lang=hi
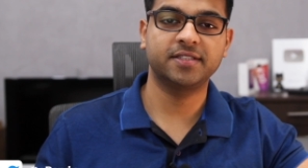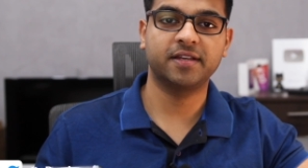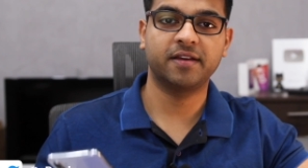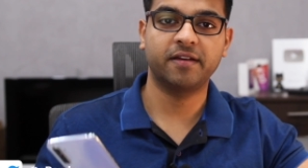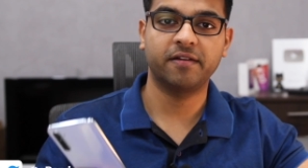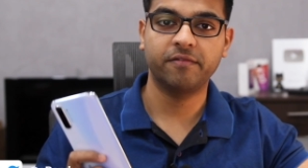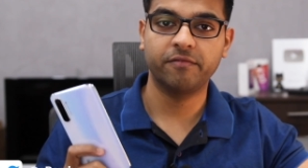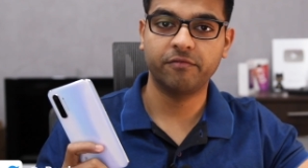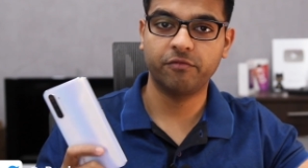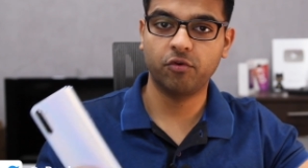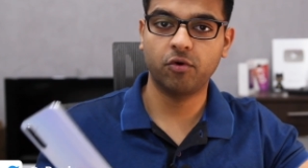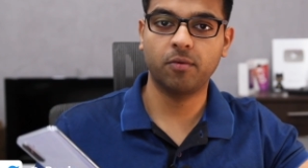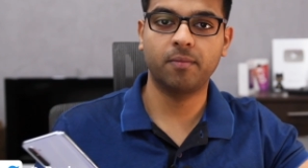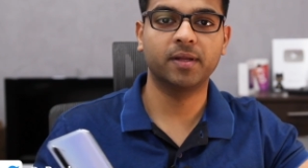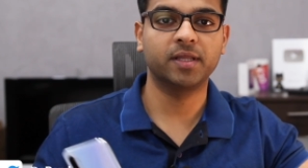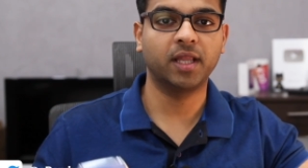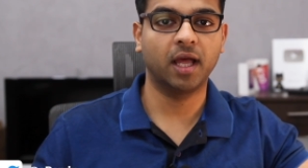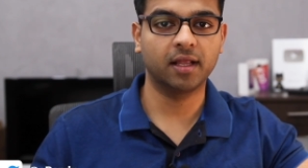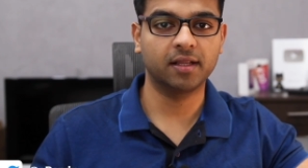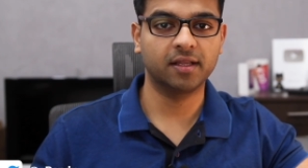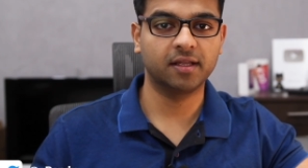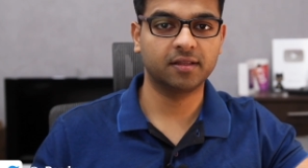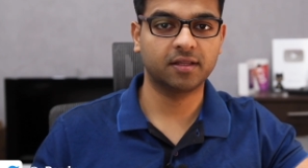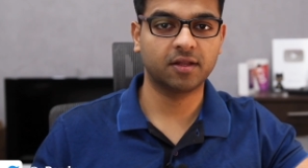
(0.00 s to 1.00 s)
है वो बता
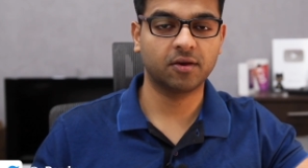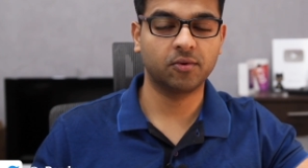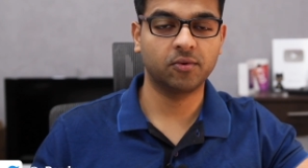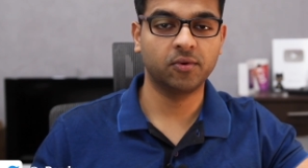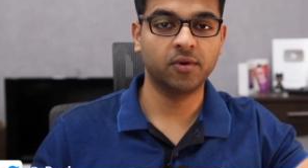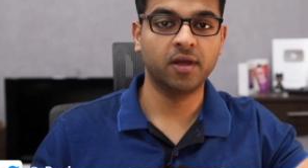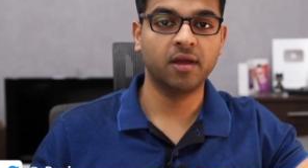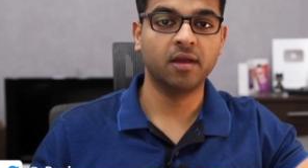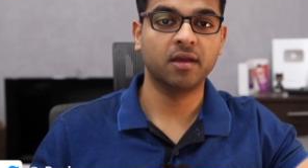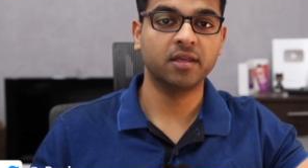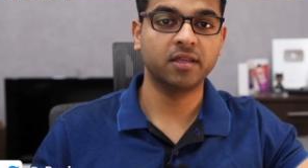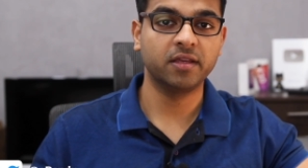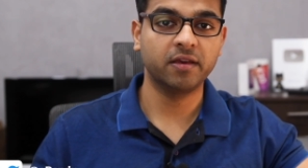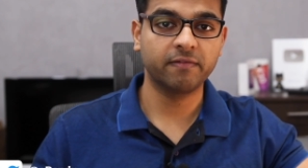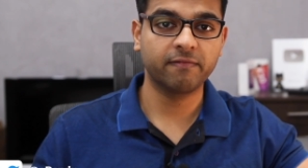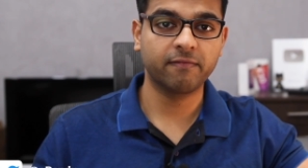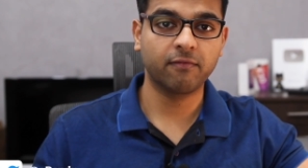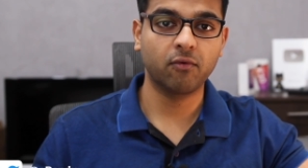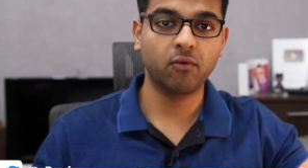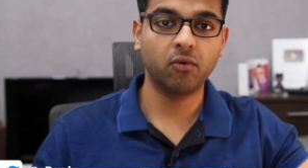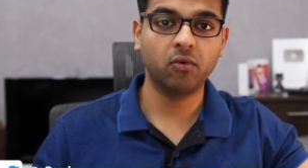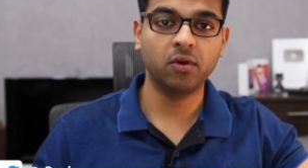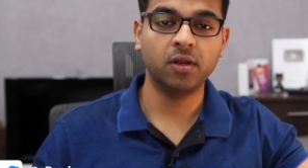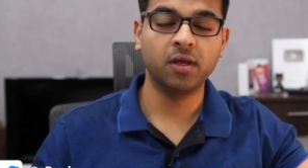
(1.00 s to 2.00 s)
देता हूँ ये
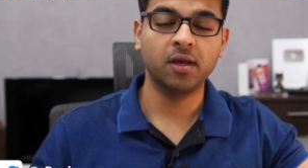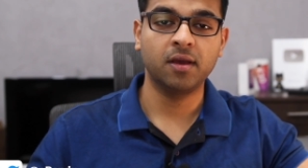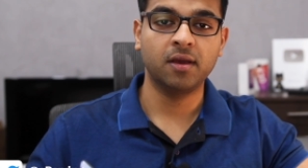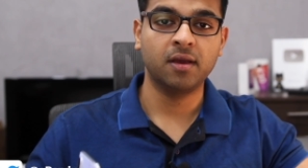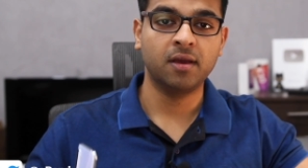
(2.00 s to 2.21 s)
फ़ोन